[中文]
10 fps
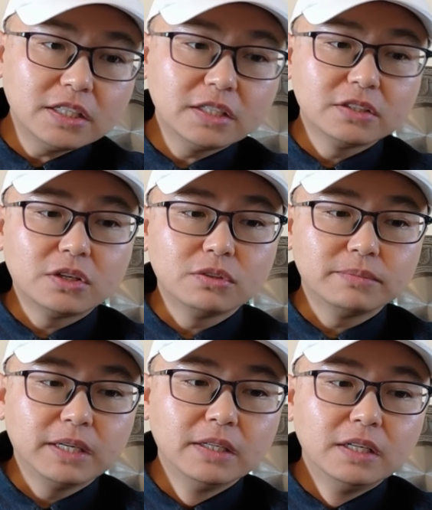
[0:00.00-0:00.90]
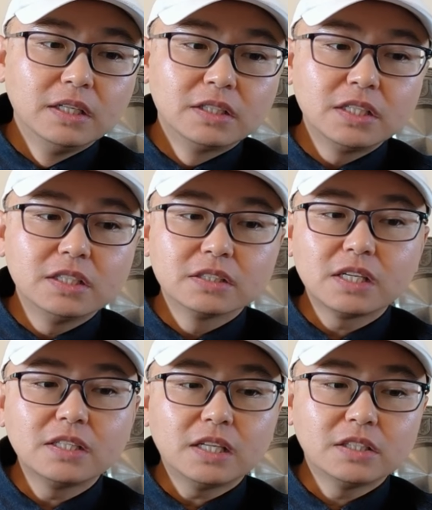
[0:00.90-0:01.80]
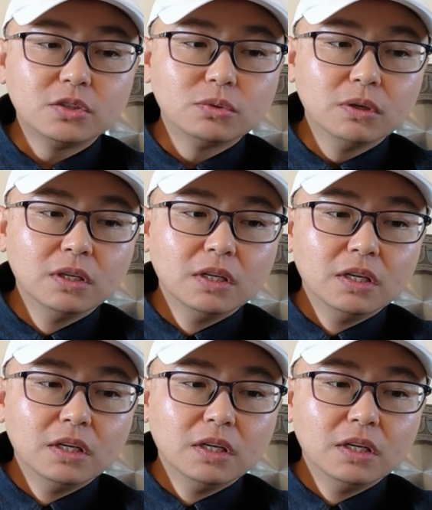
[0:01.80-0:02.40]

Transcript: 舰的教训嘛，申请三架前出。